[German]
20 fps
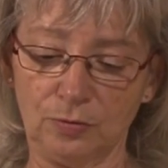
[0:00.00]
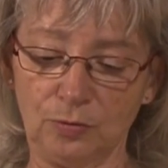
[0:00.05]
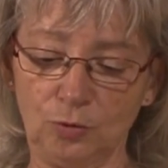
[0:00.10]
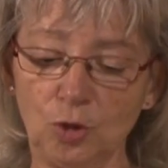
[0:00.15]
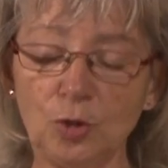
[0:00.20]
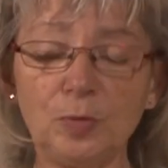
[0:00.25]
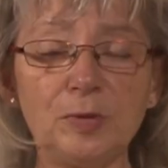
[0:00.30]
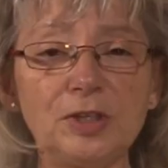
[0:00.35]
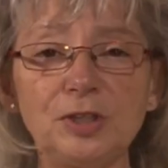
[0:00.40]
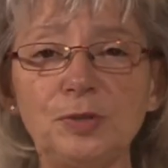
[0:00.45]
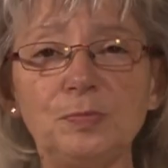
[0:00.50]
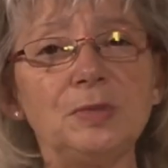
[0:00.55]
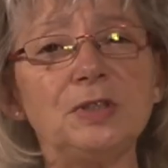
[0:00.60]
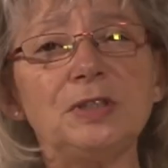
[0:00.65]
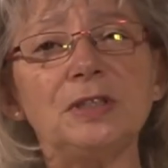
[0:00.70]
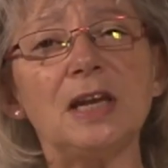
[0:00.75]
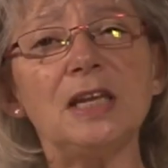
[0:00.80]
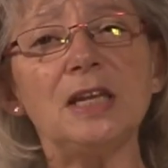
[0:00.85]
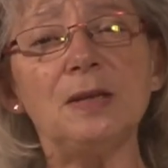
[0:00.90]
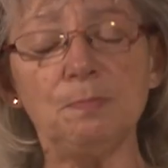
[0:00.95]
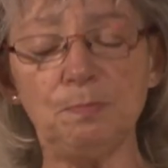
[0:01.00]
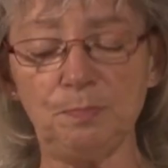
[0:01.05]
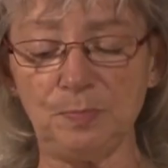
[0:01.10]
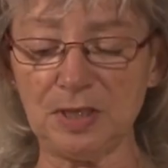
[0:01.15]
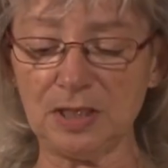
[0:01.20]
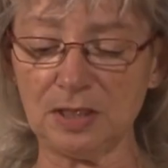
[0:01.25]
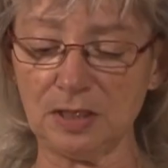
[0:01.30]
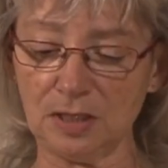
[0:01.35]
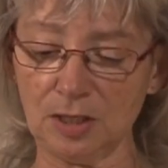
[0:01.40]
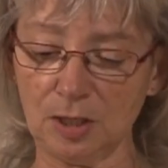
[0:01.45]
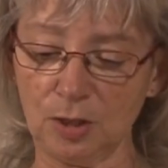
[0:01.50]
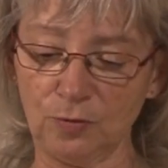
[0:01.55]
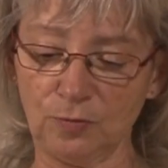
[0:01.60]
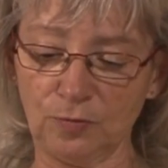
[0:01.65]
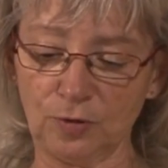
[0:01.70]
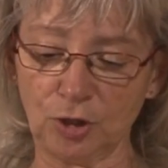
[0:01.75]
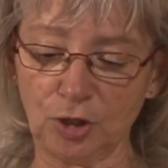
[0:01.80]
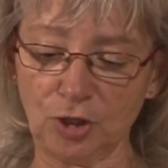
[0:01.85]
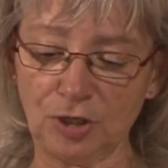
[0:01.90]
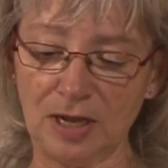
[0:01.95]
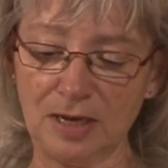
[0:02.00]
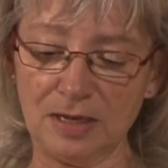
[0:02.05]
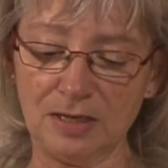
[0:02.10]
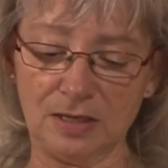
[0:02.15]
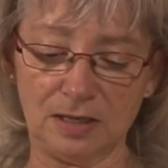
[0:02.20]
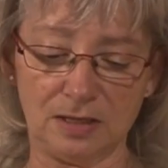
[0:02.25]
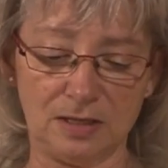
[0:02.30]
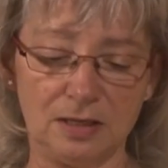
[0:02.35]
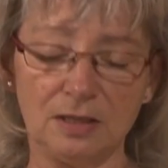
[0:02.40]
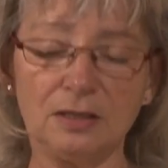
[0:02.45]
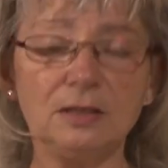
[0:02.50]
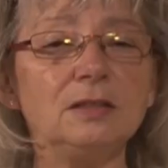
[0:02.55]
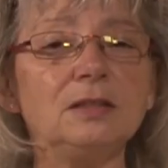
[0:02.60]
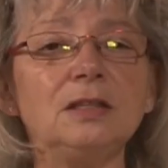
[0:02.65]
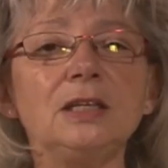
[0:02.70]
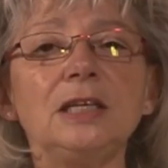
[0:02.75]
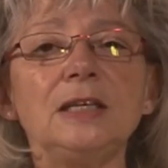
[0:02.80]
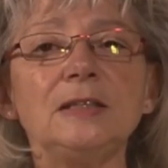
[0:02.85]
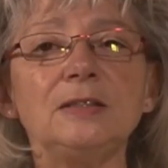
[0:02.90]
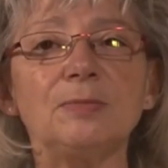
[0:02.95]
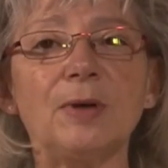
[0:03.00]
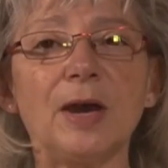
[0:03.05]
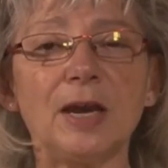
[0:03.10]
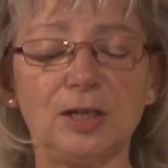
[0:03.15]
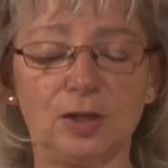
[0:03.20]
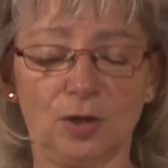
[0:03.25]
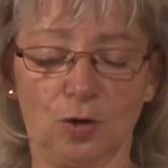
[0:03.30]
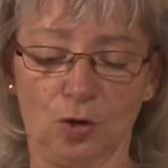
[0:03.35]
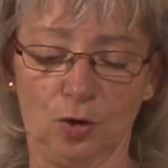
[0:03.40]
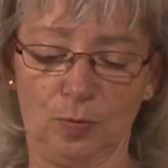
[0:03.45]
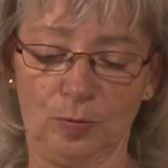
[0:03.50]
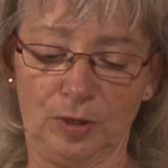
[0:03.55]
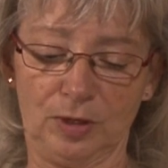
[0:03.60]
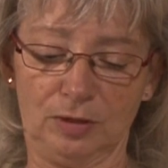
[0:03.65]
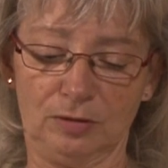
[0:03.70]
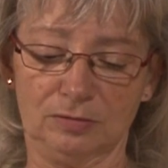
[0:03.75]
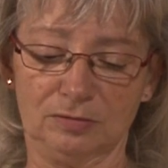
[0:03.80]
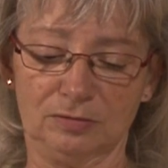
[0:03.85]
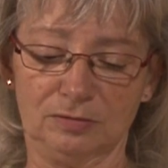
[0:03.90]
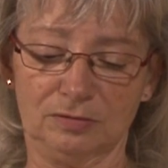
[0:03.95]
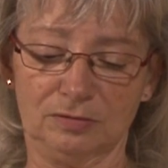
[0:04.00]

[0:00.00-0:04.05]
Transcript: Du wirst mit deinem bisschen Verstande nicht weit kommen.